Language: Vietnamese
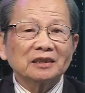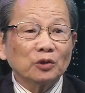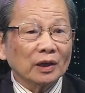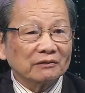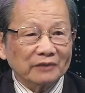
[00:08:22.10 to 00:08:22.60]
cái
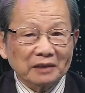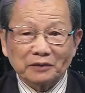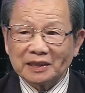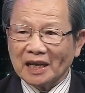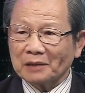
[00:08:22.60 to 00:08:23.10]
chuyện về
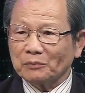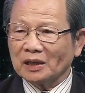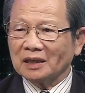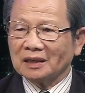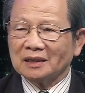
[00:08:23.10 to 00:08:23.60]
vấn đề
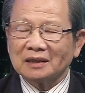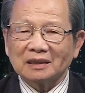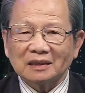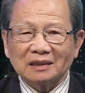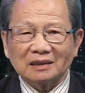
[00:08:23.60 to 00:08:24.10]
mà
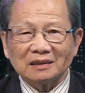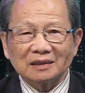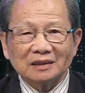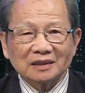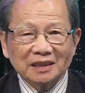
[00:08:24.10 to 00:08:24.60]
uh,
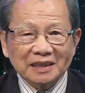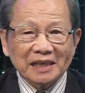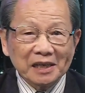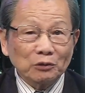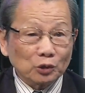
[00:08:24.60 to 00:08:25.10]
những
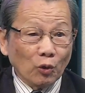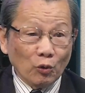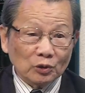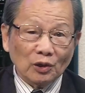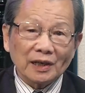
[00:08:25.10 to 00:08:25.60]
cái yếu
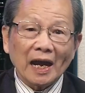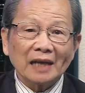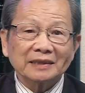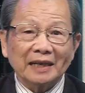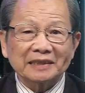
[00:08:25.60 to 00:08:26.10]
tố nó
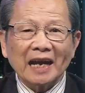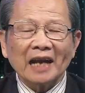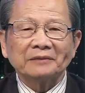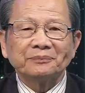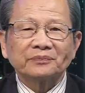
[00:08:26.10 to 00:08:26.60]
đã xảy
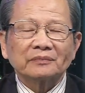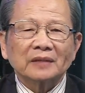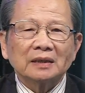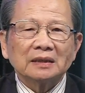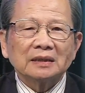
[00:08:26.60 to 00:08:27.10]
ra
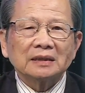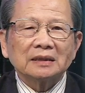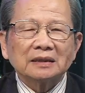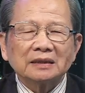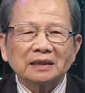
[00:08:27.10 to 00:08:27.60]

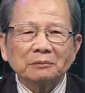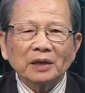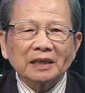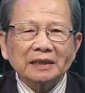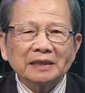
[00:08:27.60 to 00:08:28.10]
nhưng
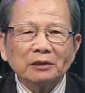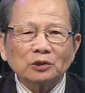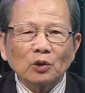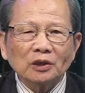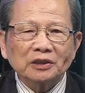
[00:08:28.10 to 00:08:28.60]
mà cái
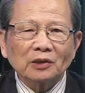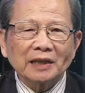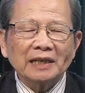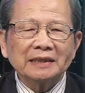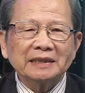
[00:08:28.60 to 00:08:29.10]
yếu tố nó cho
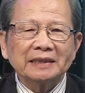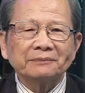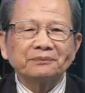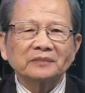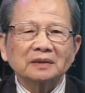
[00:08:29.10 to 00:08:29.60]
thấy cái gì
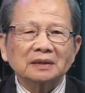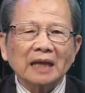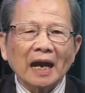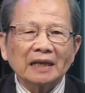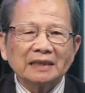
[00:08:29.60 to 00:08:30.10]

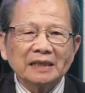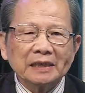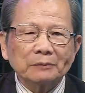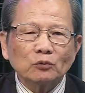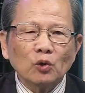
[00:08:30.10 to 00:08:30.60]
tại liên
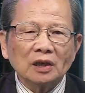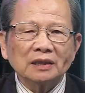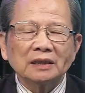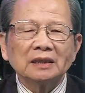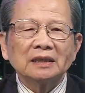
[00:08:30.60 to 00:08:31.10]
hiệp quốc
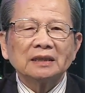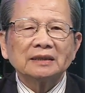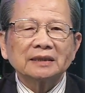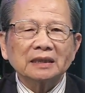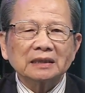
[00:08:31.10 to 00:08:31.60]

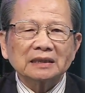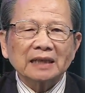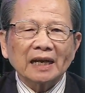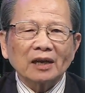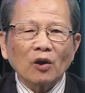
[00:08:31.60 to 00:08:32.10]
rất
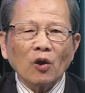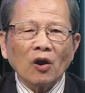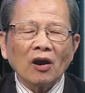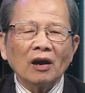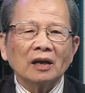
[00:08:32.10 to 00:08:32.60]
là
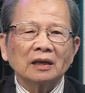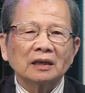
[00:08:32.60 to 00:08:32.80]
khó